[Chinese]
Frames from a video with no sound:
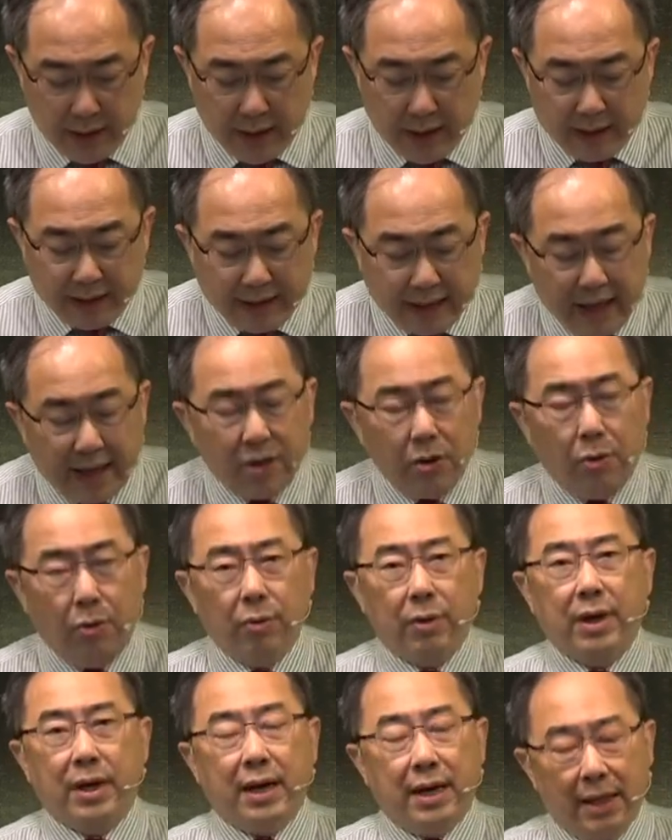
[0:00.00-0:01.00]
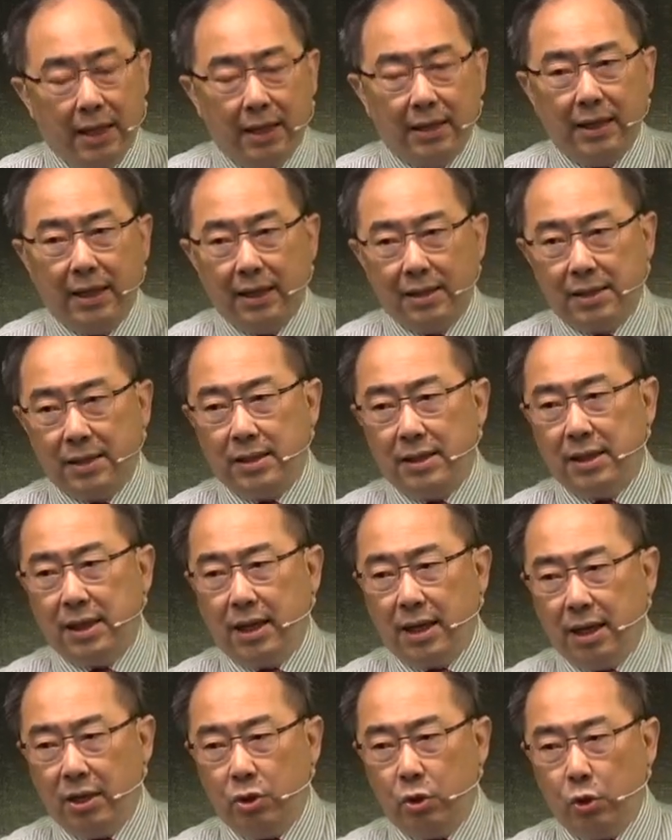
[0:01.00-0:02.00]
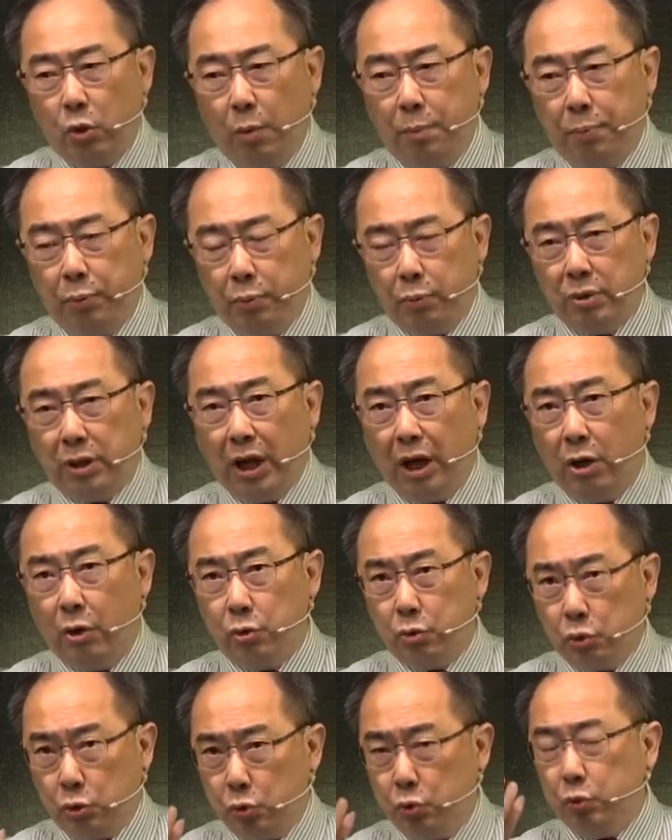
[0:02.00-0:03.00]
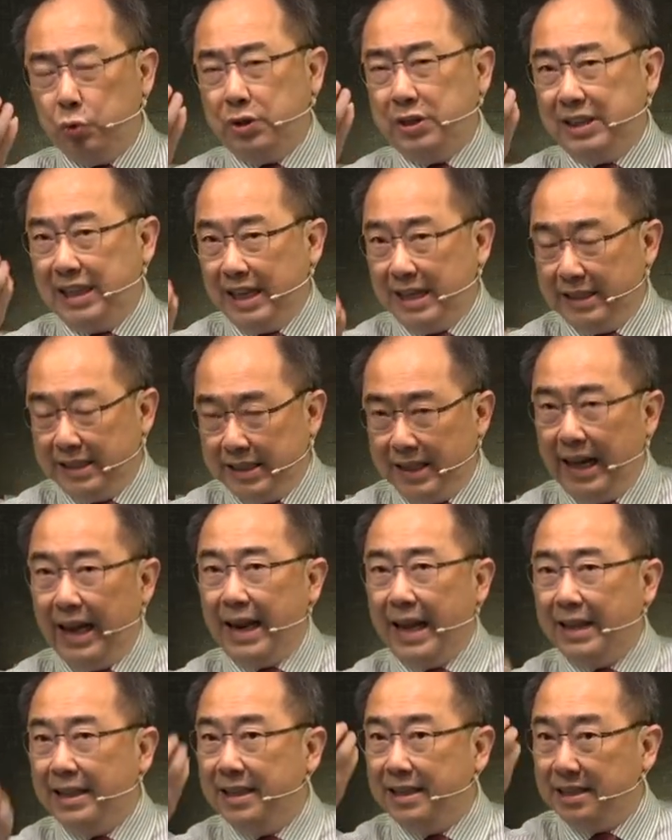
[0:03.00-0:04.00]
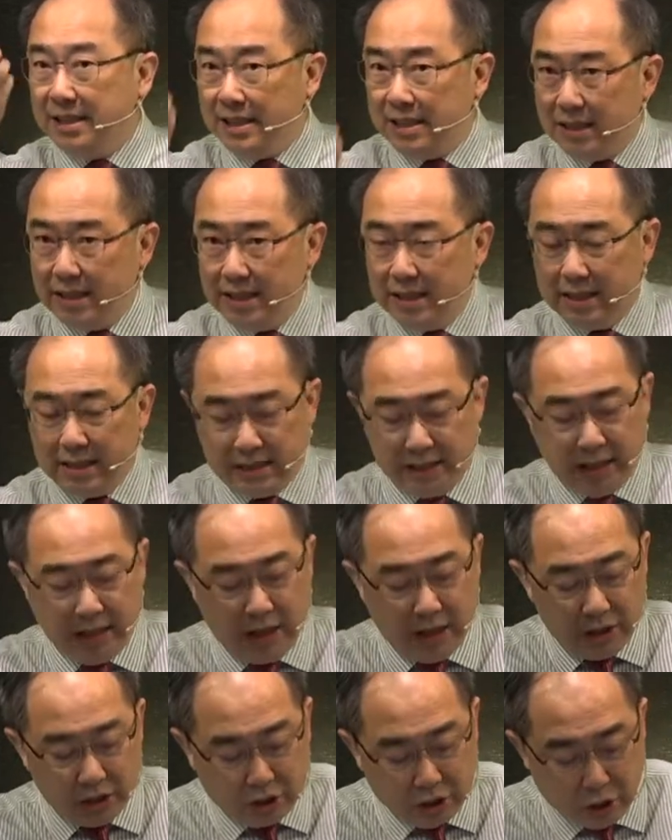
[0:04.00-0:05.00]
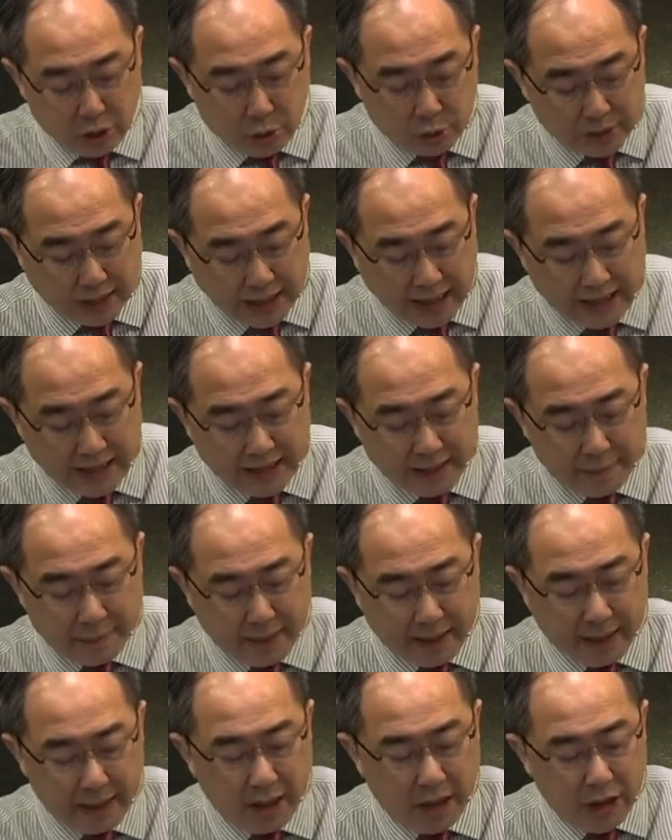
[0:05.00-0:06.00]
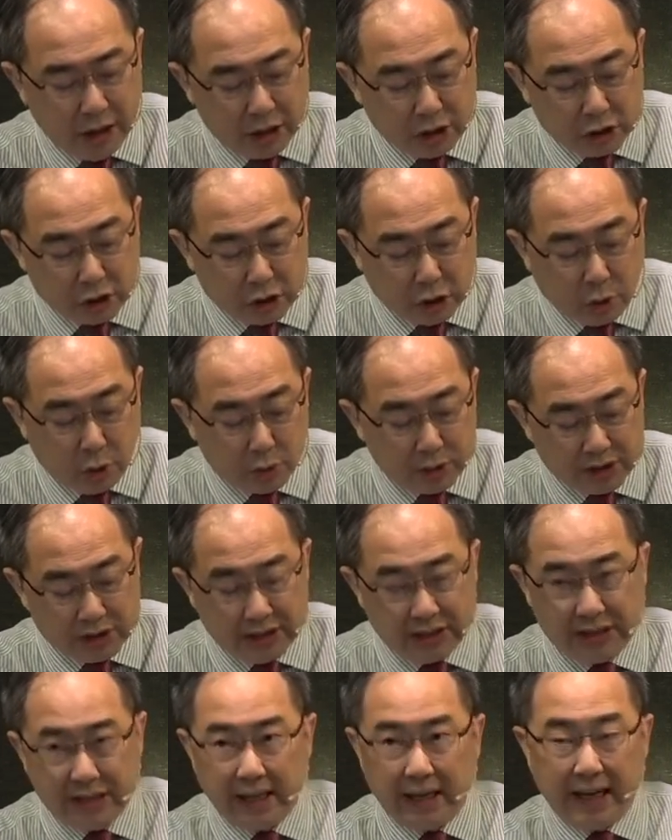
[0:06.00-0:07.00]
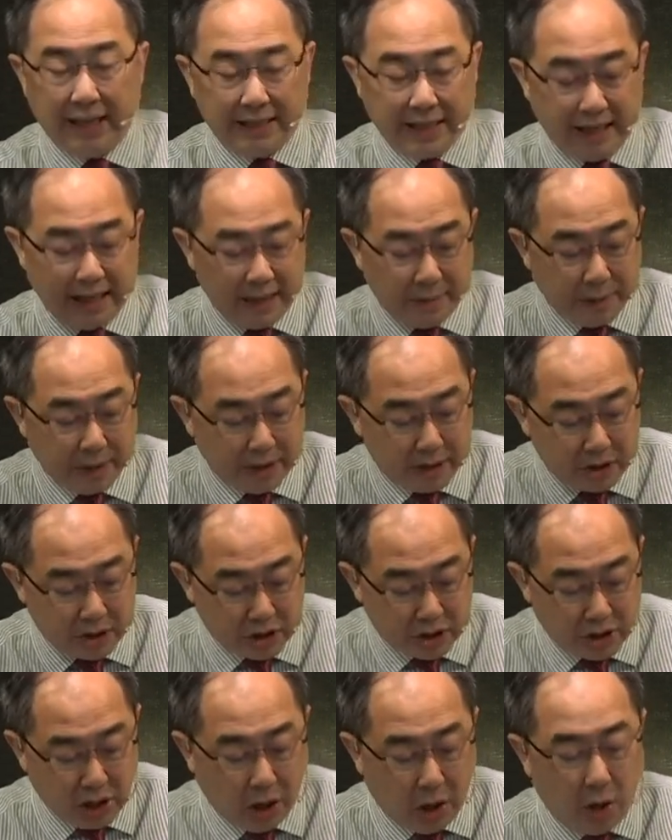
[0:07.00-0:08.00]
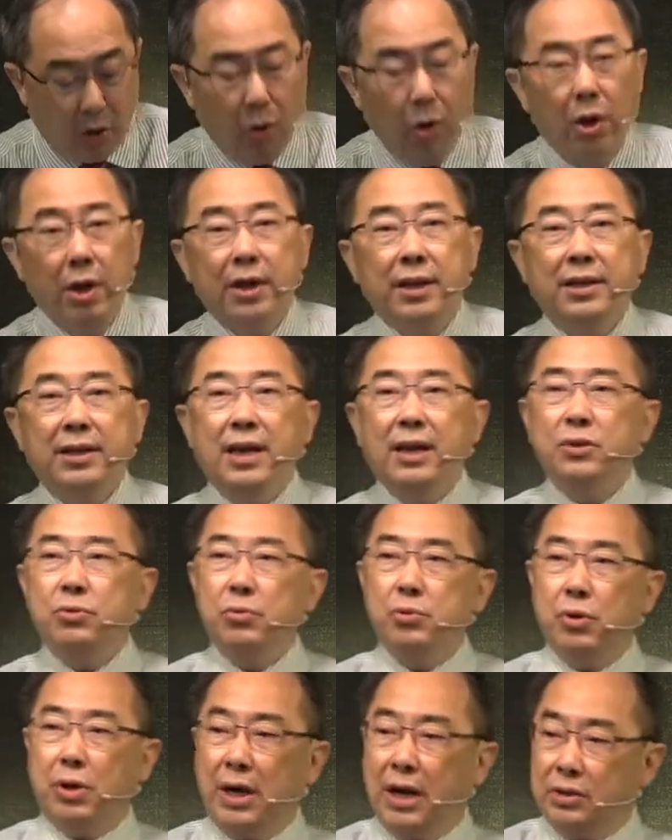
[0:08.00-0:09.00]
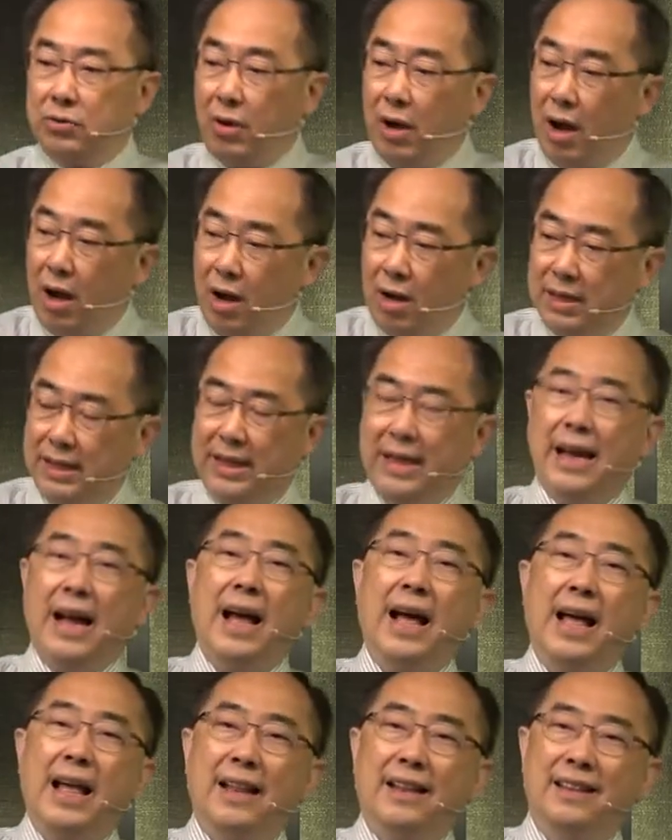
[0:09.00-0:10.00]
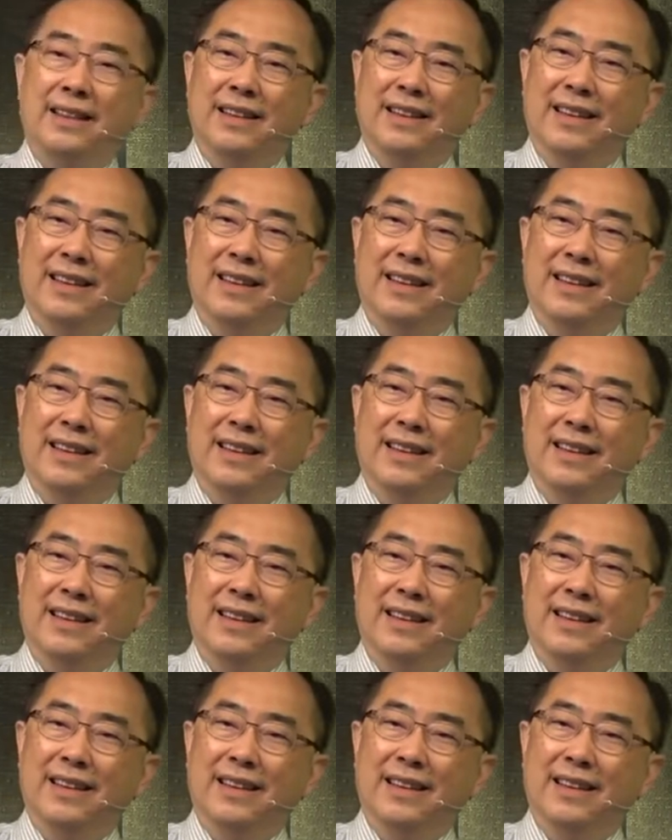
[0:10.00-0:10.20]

也有可能是很多葡萄树剪下来的枝子丢在那边，收集起来在那边烧。耶稣就跟他说：“啊，你看，